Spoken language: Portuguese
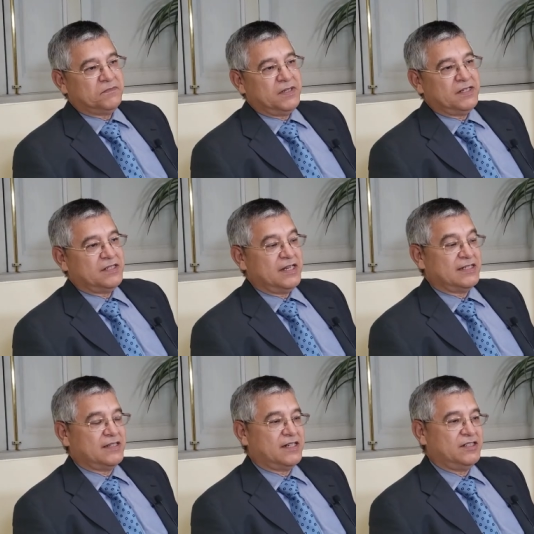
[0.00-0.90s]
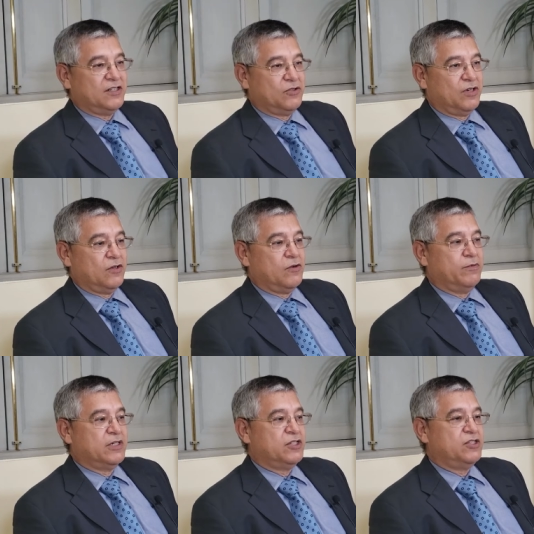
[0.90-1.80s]
essa trajetória
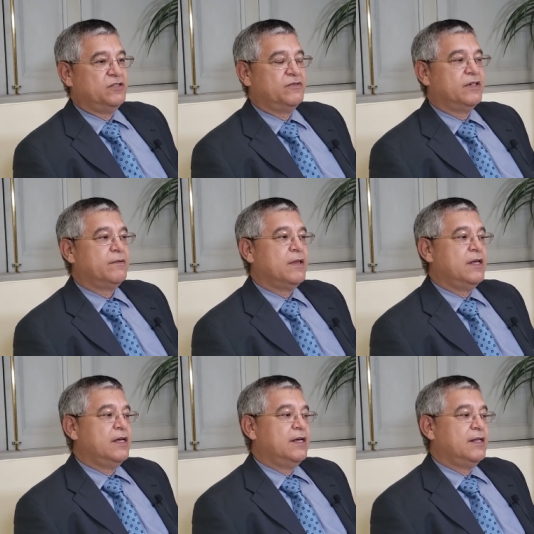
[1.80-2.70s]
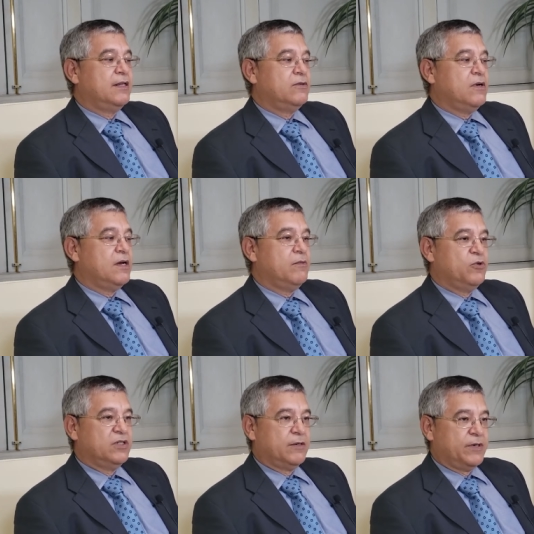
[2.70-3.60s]
corporativa, ela não
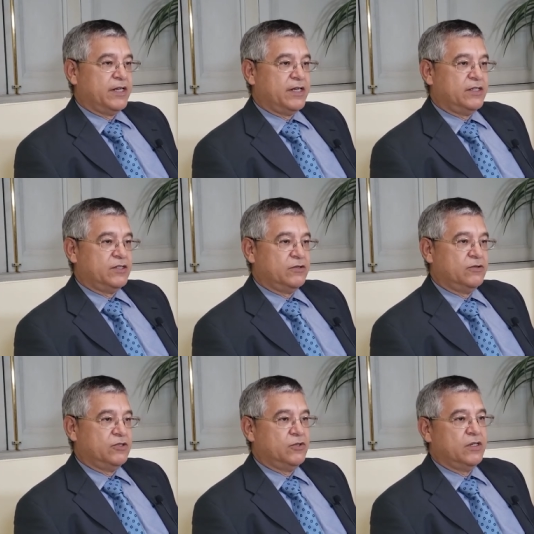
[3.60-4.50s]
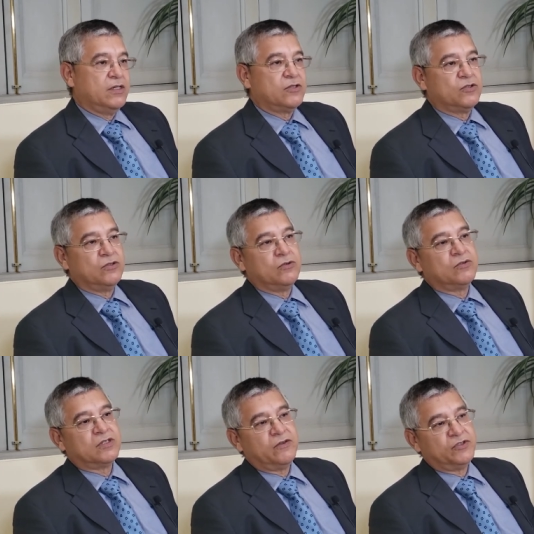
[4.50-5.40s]
acabou na Maerj. Hoje eu ainda sou do
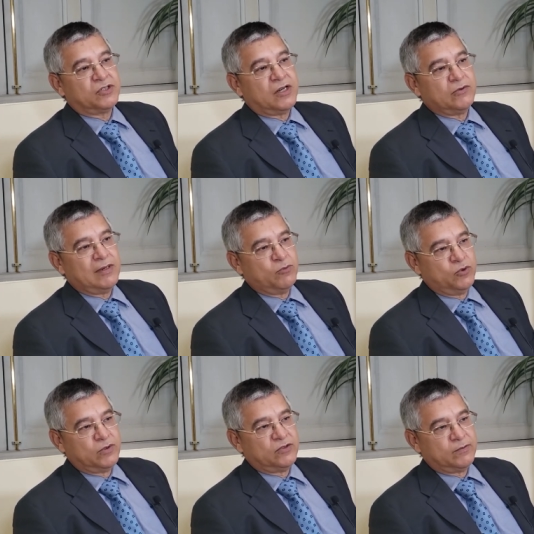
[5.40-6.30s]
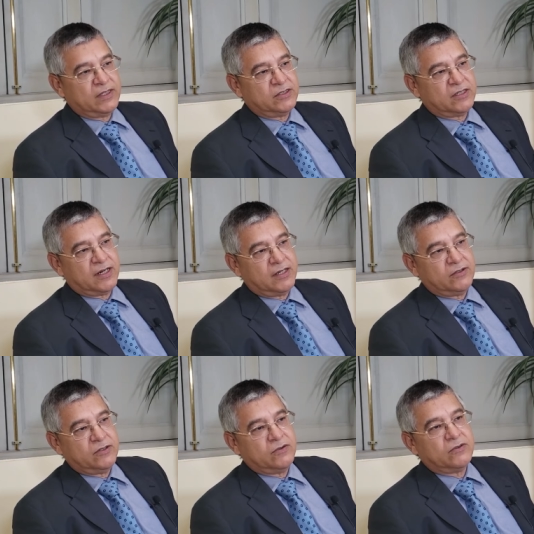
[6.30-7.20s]
Conselho Fiscal da Multa Outros
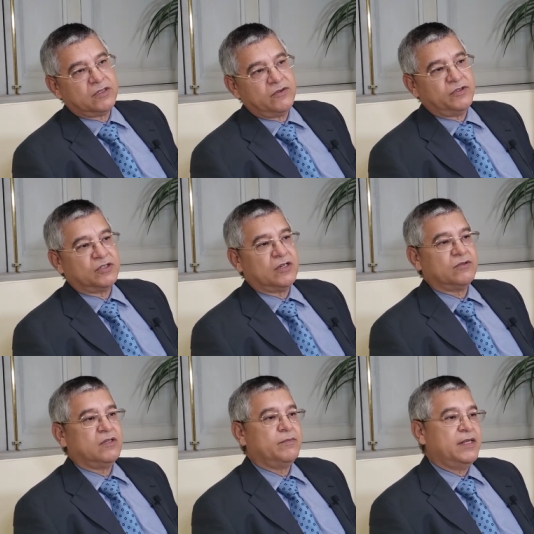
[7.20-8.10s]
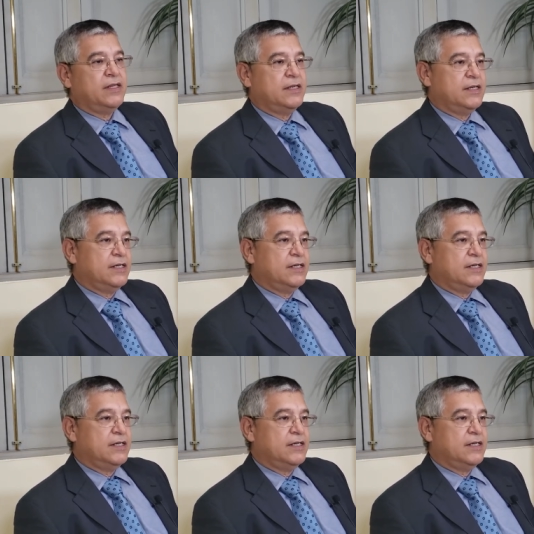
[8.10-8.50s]
Magistrados e do Conselho Fiscal também